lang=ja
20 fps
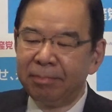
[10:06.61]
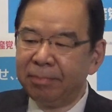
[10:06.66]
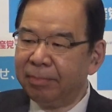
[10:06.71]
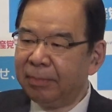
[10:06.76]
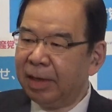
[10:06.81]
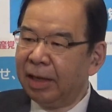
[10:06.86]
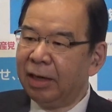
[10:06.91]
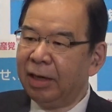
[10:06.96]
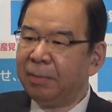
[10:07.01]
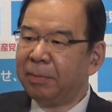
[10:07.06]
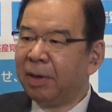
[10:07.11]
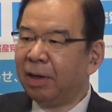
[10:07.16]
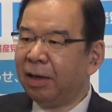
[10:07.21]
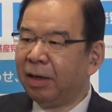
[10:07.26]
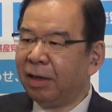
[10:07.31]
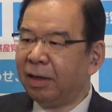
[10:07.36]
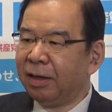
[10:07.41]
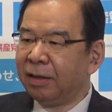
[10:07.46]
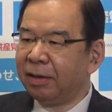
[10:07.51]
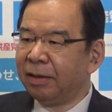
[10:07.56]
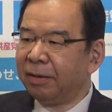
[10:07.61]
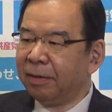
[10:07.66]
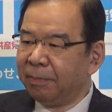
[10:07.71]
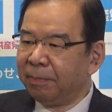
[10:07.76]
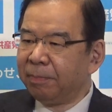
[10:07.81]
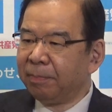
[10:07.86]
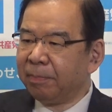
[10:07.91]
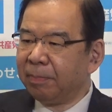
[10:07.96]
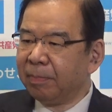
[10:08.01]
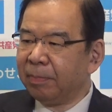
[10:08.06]
で今
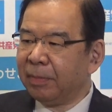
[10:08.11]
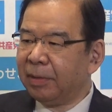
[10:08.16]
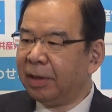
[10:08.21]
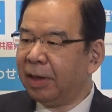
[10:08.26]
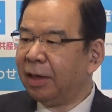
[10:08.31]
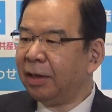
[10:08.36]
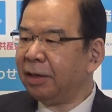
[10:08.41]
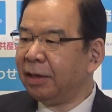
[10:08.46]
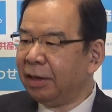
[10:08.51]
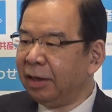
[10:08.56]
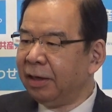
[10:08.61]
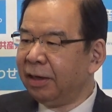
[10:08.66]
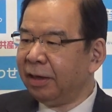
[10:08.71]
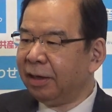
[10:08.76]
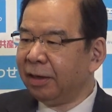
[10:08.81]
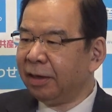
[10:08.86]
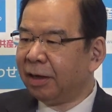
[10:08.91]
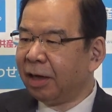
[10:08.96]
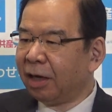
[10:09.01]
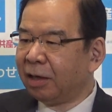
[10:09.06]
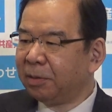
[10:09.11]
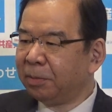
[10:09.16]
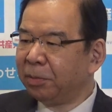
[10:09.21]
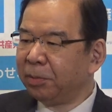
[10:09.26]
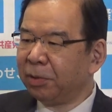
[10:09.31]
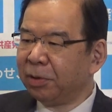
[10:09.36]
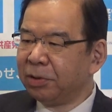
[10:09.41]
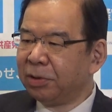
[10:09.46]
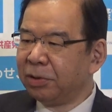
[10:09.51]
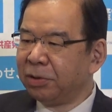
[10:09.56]
現に学
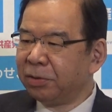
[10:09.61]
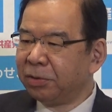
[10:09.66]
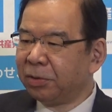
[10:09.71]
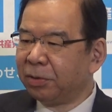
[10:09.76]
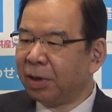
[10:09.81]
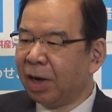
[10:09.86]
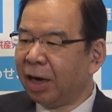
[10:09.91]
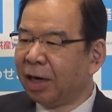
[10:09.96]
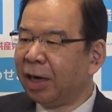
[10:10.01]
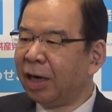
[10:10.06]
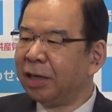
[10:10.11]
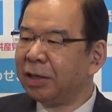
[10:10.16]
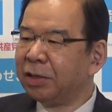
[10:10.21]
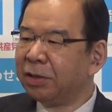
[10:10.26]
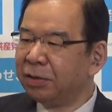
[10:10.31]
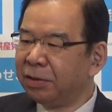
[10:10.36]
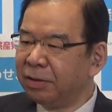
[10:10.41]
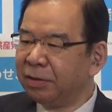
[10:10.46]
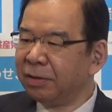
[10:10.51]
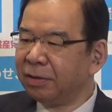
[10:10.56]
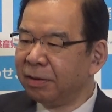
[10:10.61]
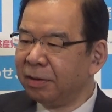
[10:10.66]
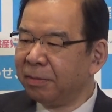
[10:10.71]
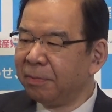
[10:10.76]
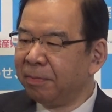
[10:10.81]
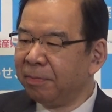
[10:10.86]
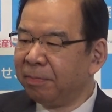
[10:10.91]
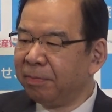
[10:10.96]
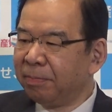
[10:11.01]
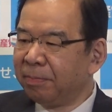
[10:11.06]
問の自由を破壊する
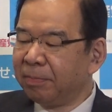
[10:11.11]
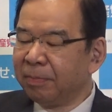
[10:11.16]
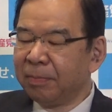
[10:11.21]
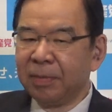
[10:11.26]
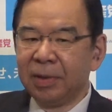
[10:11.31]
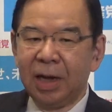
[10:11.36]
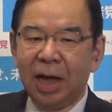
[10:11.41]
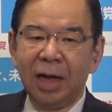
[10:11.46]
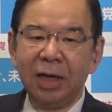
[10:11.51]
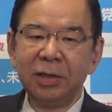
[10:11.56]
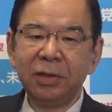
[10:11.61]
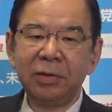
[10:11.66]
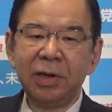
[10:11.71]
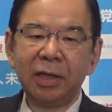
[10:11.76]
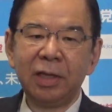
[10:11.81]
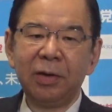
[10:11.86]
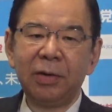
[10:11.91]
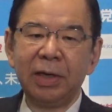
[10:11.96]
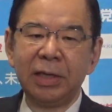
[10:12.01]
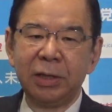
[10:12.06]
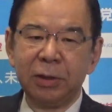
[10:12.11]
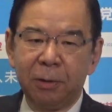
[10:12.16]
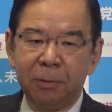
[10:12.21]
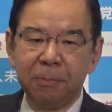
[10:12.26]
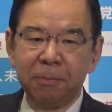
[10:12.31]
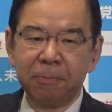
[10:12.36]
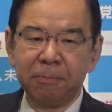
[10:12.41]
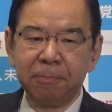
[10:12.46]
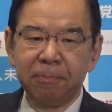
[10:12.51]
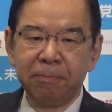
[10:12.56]
介入やったでしょ
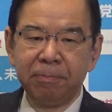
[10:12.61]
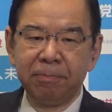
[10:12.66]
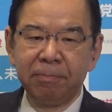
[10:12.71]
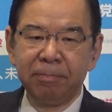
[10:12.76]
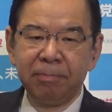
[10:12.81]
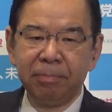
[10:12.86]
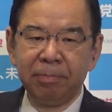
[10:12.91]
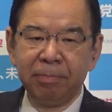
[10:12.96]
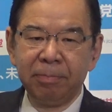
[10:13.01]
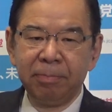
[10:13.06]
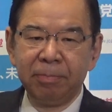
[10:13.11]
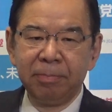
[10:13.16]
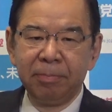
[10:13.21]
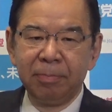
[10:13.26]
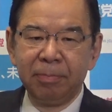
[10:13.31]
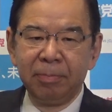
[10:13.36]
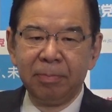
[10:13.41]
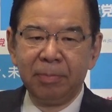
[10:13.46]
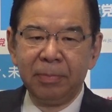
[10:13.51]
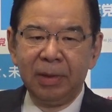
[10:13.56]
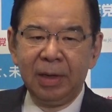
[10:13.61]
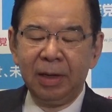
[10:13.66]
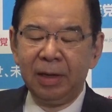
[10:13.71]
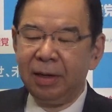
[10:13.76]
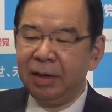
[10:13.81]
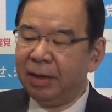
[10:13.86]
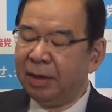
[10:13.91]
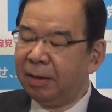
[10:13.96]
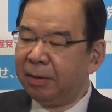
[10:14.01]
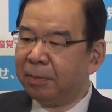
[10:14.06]

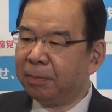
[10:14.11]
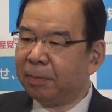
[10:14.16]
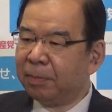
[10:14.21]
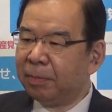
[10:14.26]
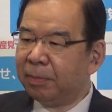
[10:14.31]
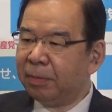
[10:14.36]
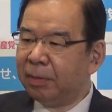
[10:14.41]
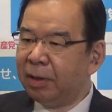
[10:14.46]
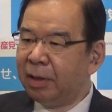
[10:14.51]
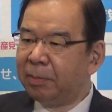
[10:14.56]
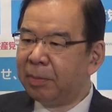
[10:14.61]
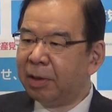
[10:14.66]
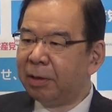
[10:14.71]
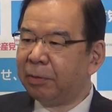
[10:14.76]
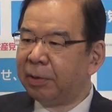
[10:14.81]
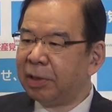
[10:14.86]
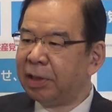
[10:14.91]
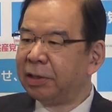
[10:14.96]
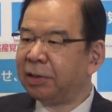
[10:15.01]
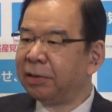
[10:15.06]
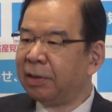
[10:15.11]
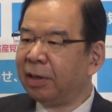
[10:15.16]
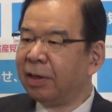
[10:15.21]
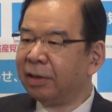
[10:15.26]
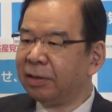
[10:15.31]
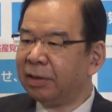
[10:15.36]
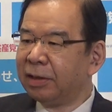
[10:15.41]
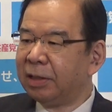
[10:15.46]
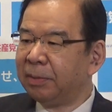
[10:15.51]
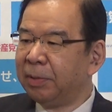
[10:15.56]
で今私
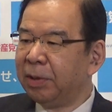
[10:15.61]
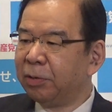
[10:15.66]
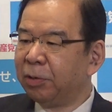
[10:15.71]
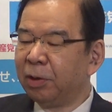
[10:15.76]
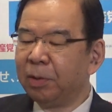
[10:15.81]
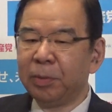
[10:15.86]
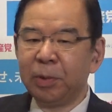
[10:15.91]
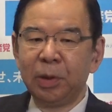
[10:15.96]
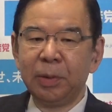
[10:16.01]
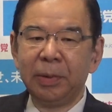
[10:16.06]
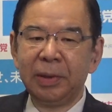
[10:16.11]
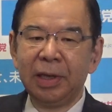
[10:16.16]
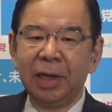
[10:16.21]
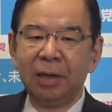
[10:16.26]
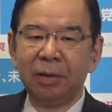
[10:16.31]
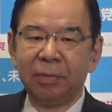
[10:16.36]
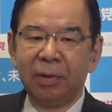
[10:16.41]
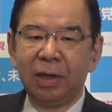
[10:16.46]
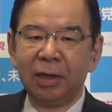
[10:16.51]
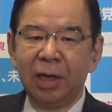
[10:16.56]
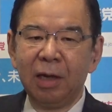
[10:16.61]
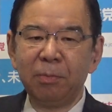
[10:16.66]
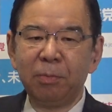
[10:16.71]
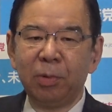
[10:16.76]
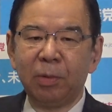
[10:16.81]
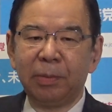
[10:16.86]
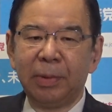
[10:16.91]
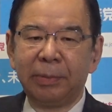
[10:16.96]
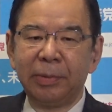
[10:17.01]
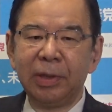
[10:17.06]
は自民党に求めたいのは憲
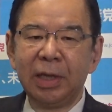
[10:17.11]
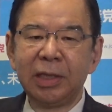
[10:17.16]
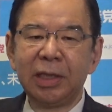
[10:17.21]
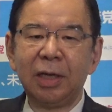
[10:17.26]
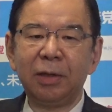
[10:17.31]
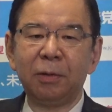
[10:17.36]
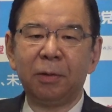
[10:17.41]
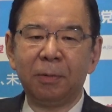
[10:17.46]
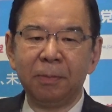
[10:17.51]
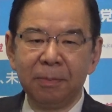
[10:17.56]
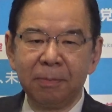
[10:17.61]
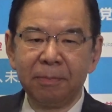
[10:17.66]
法を守りなさいと